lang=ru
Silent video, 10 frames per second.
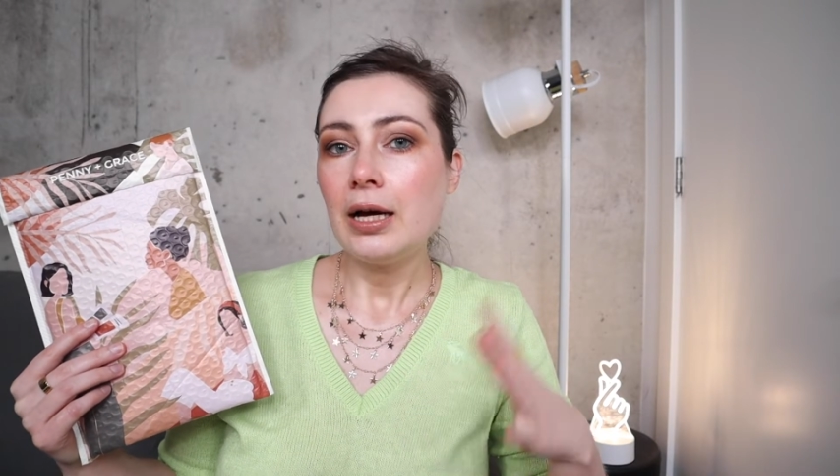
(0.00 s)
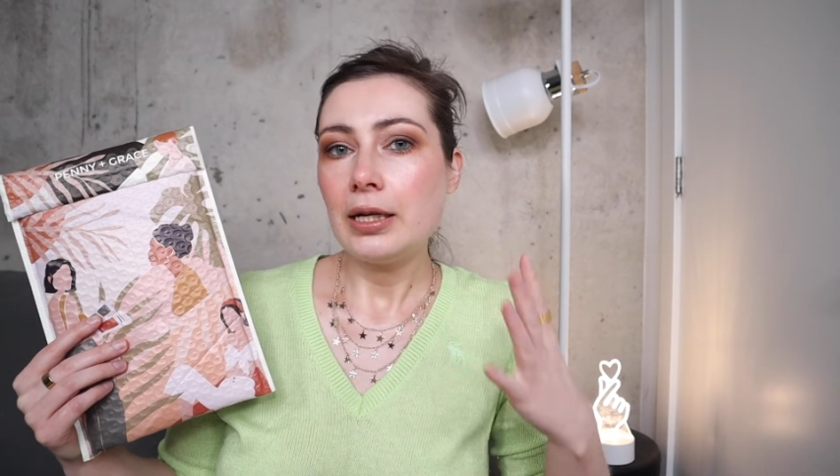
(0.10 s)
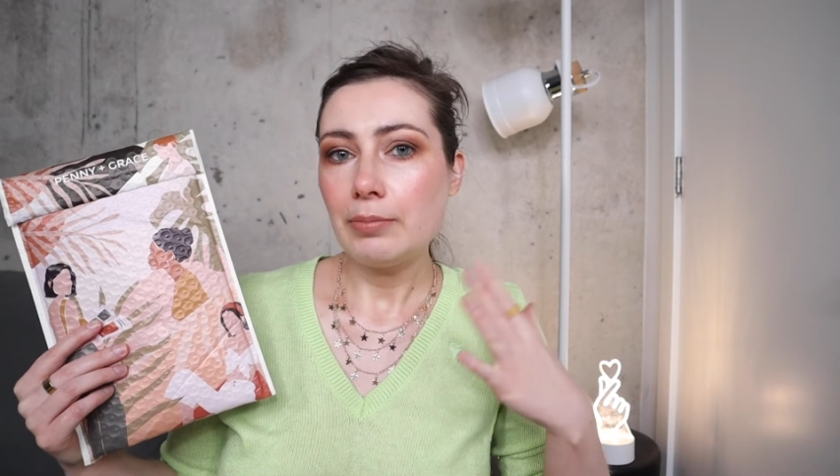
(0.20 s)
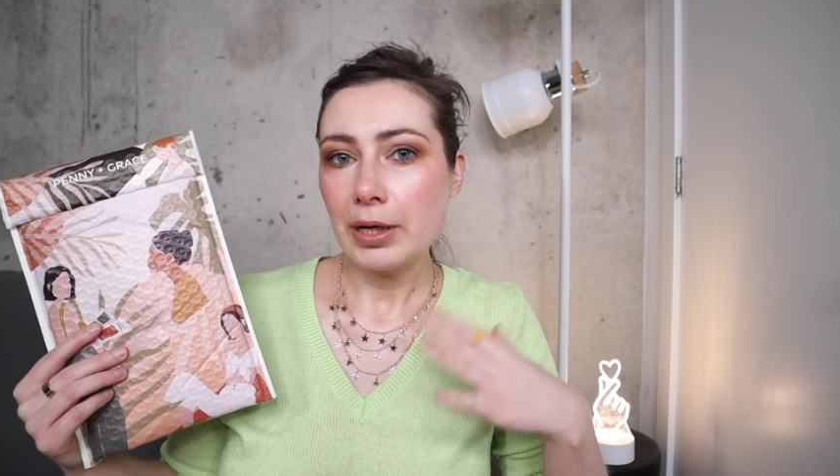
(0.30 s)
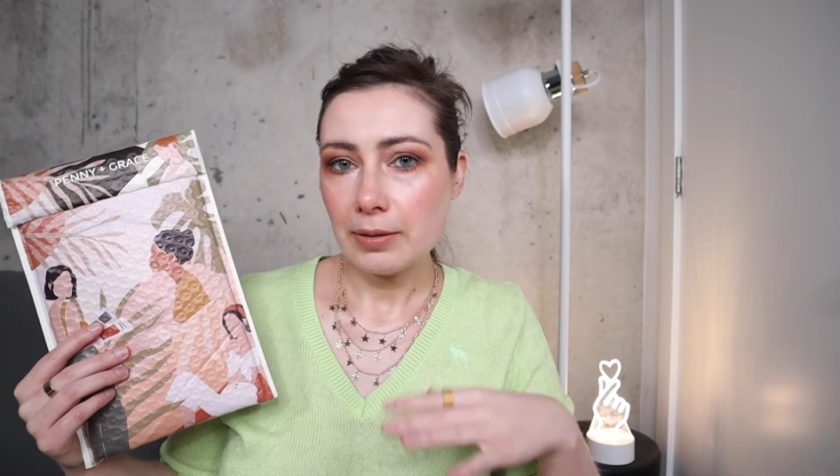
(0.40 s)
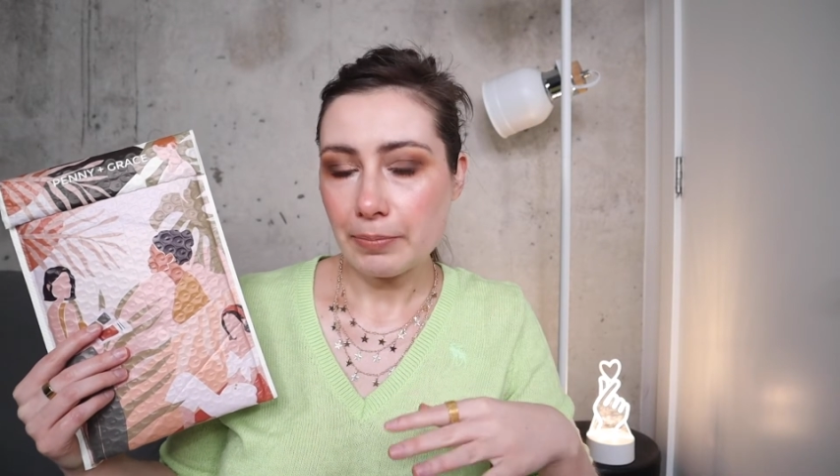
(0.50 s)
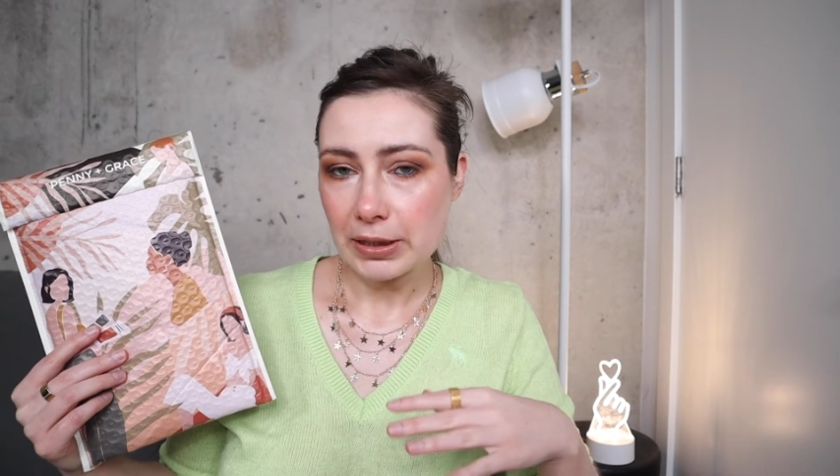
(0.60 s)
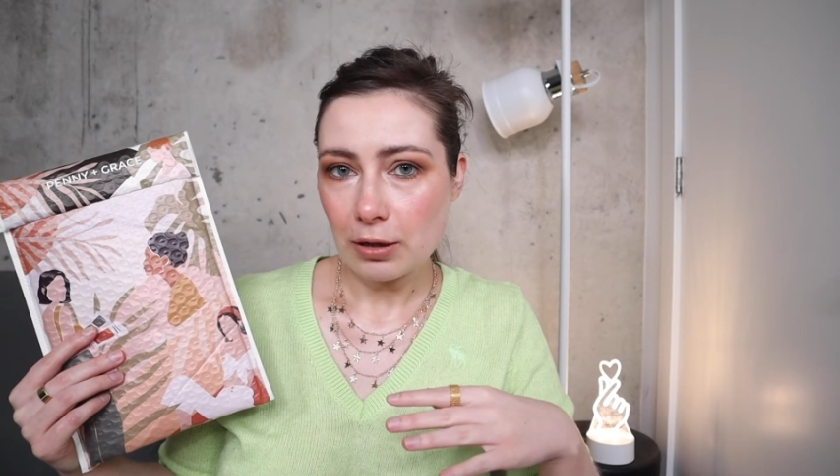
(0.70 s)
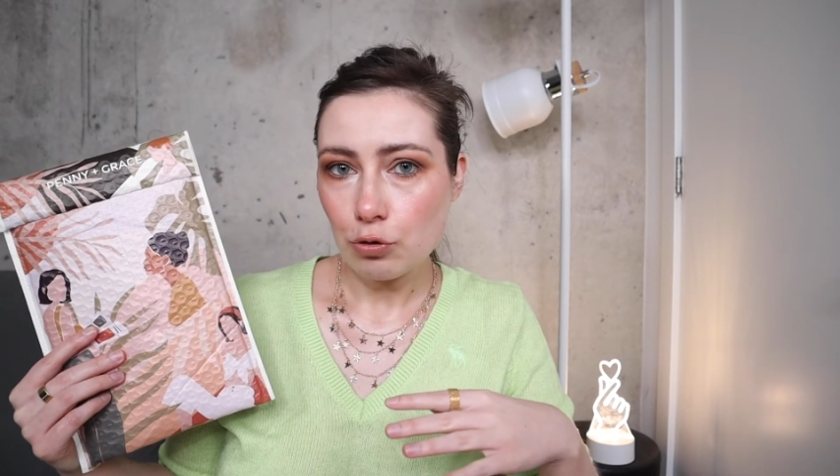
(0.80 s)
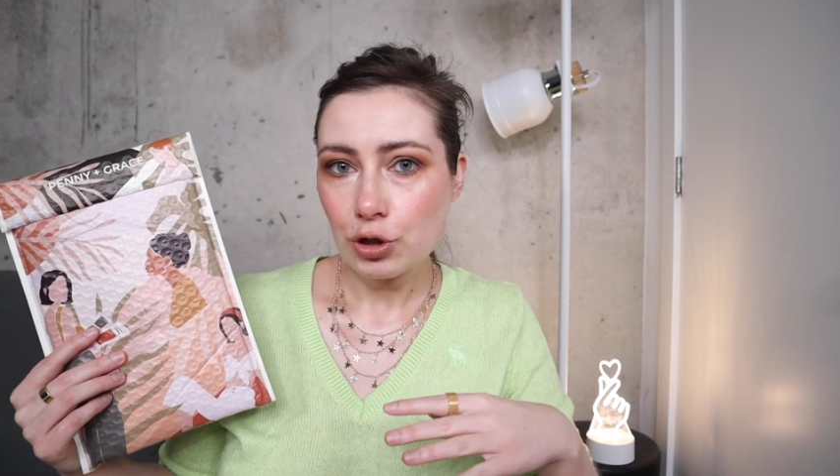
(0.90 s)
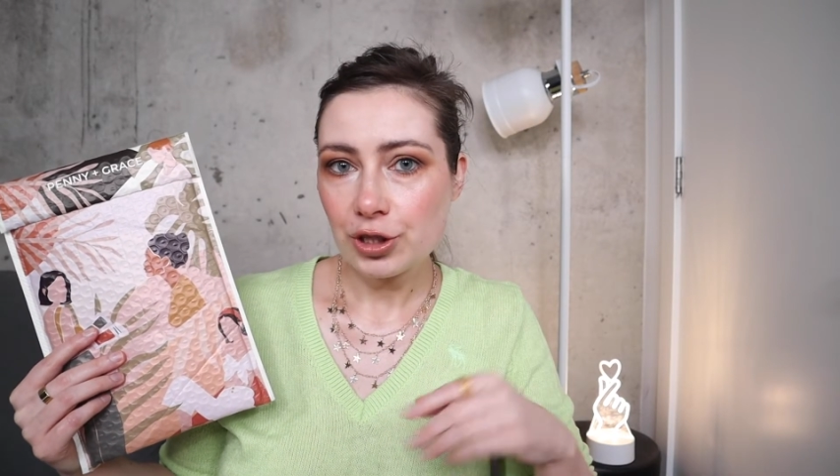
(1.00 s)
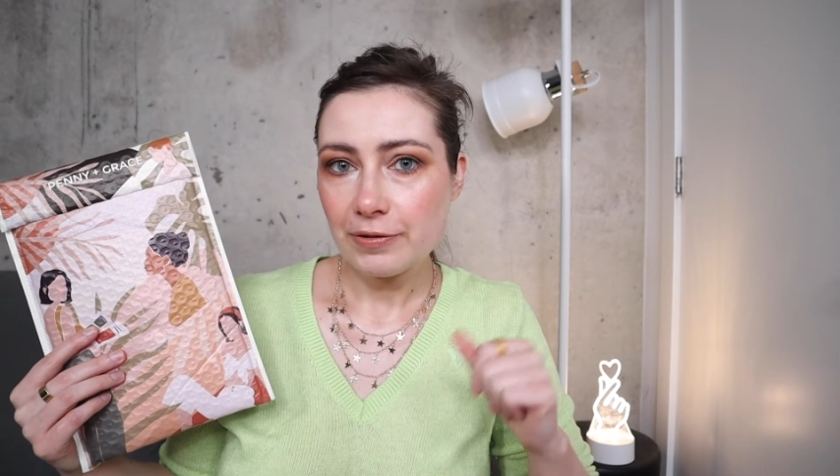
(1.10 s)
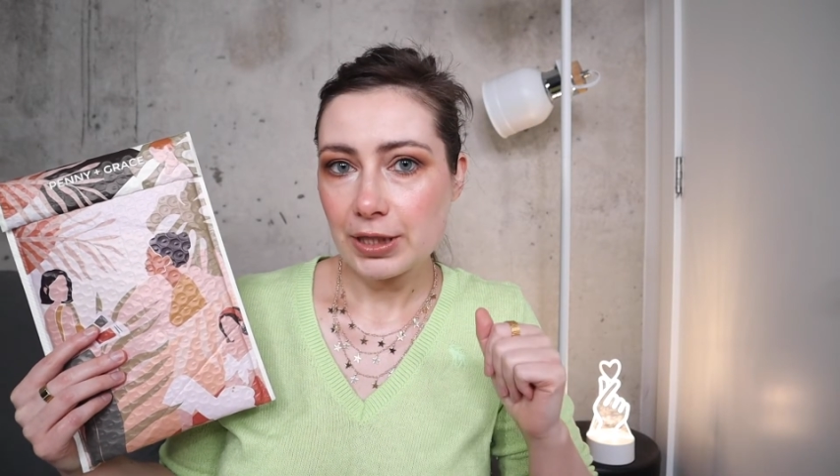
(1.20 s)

либо это позолоченный